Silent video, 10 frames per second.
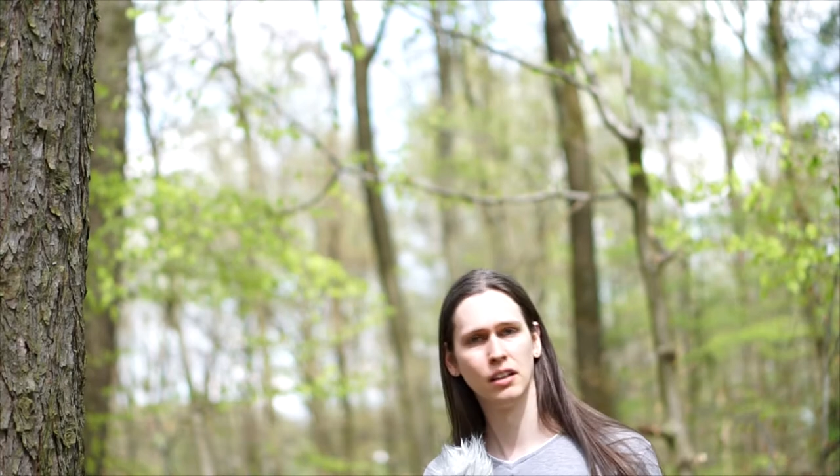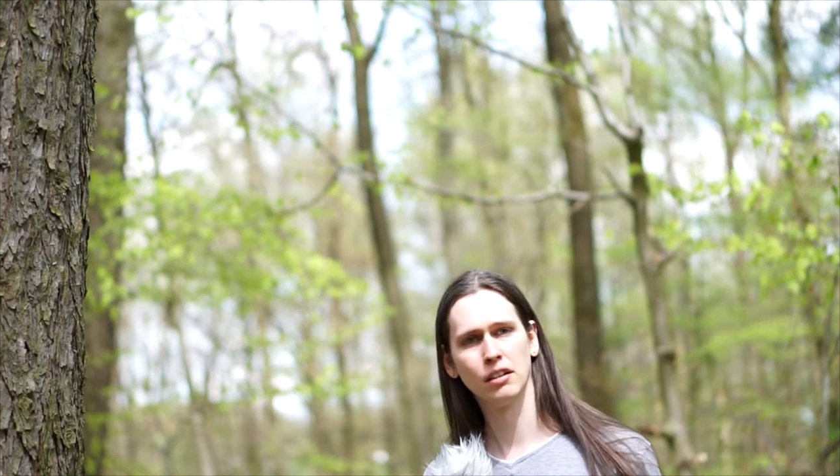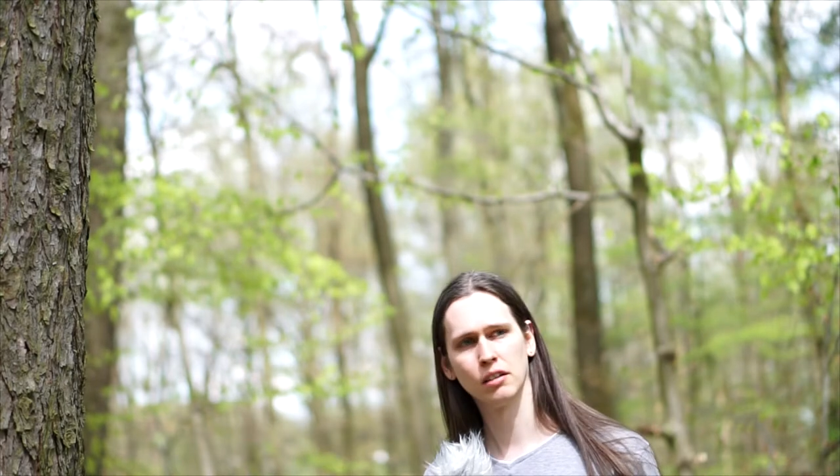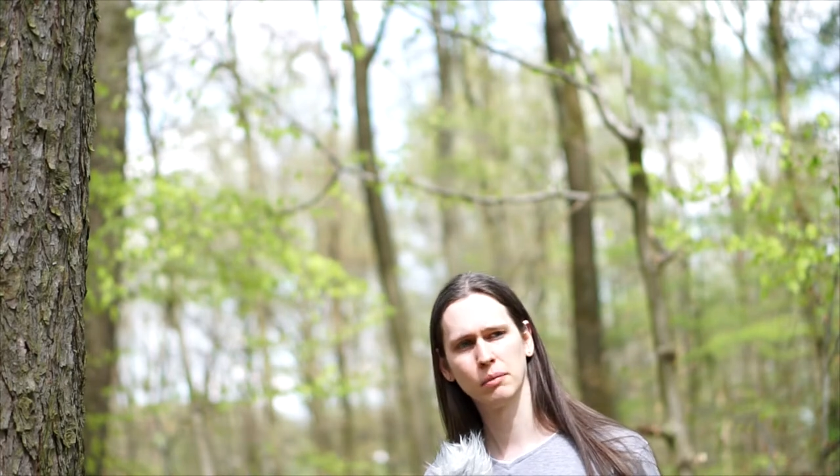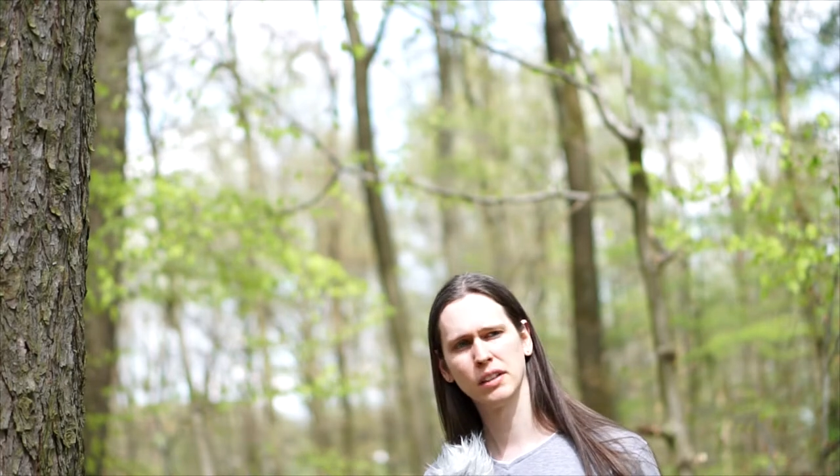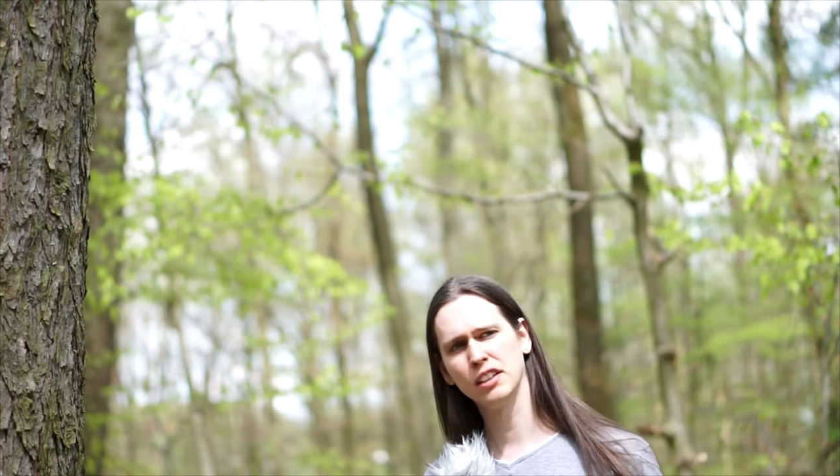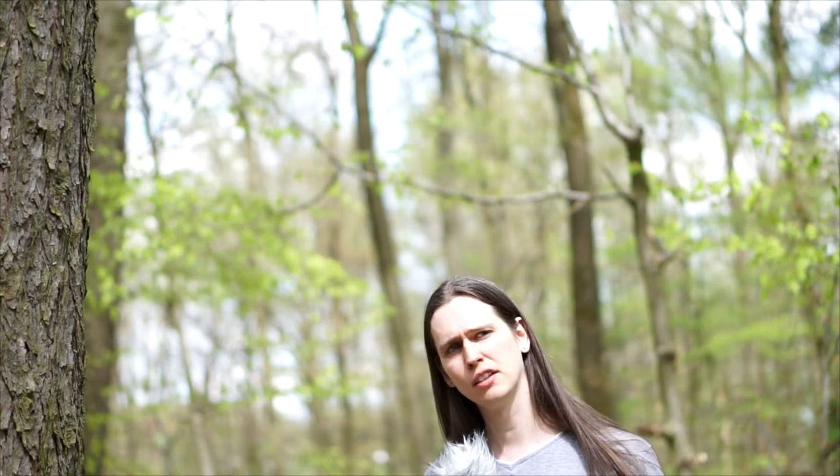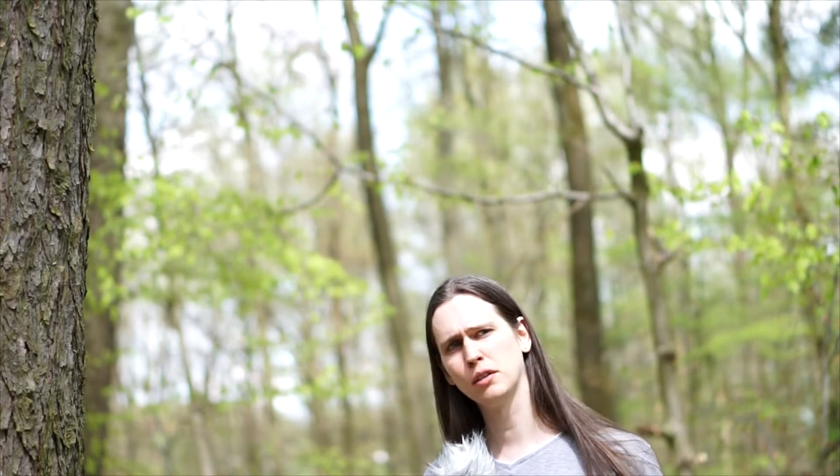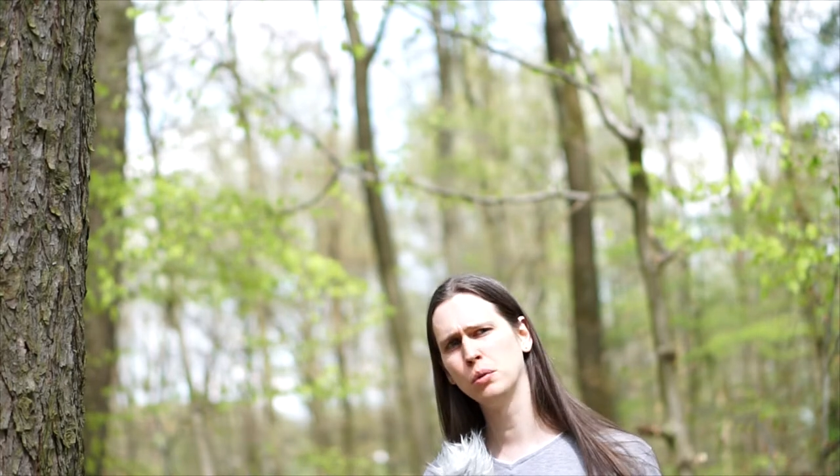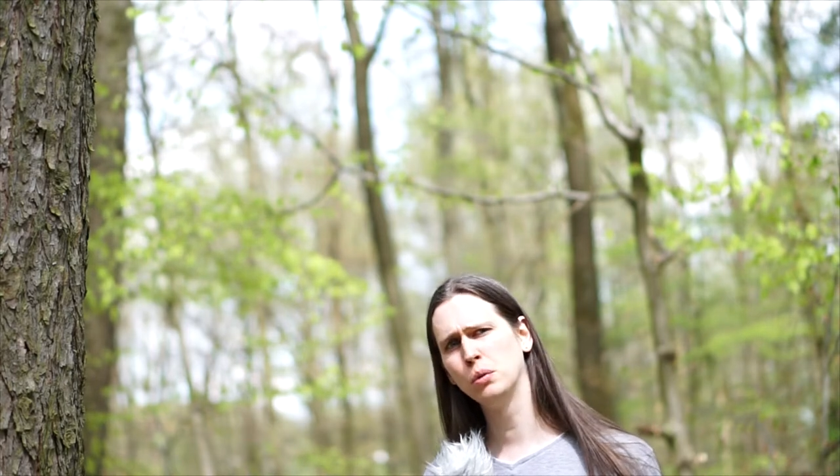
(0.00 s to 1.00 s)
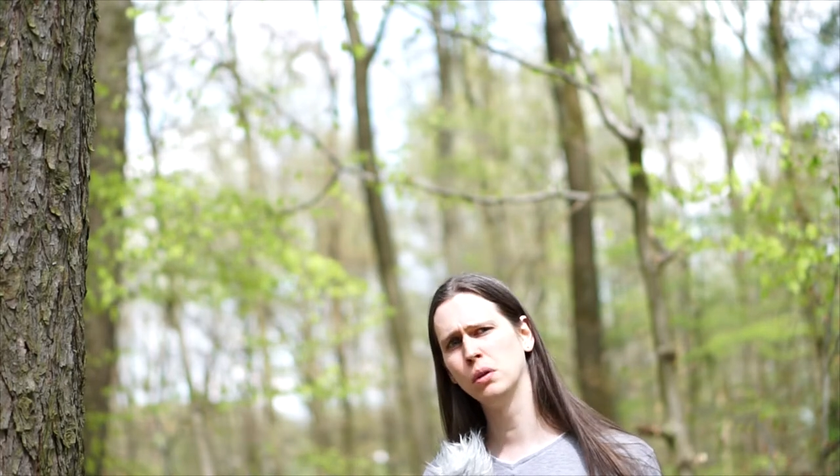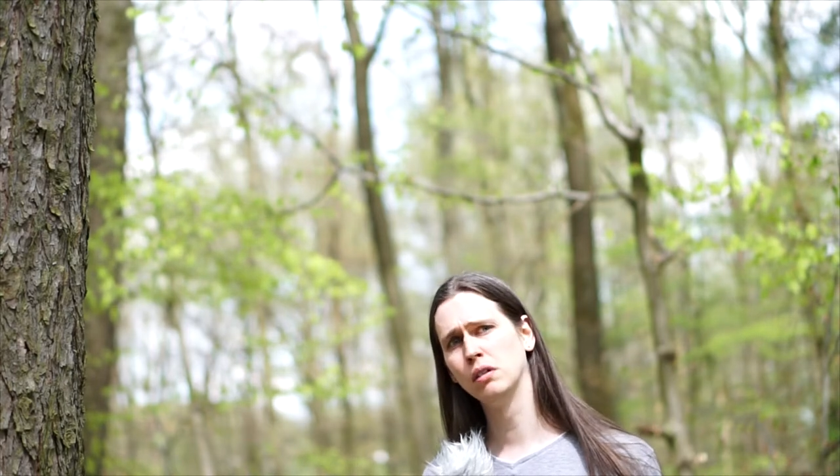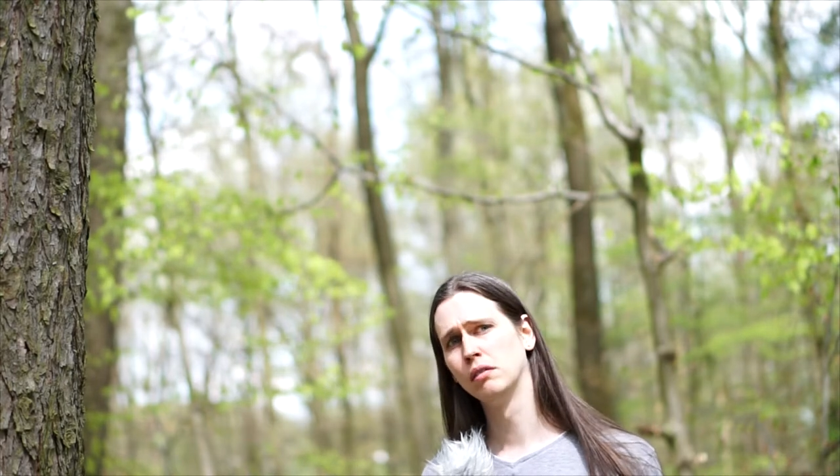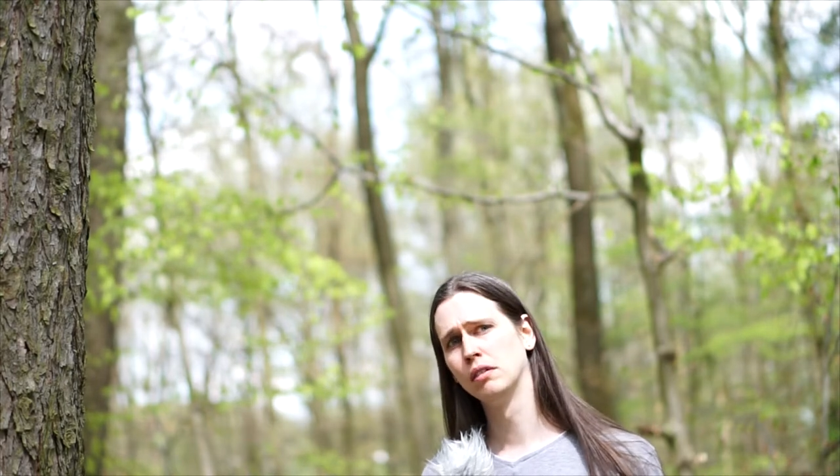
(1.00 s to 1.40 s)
solange man nicht zu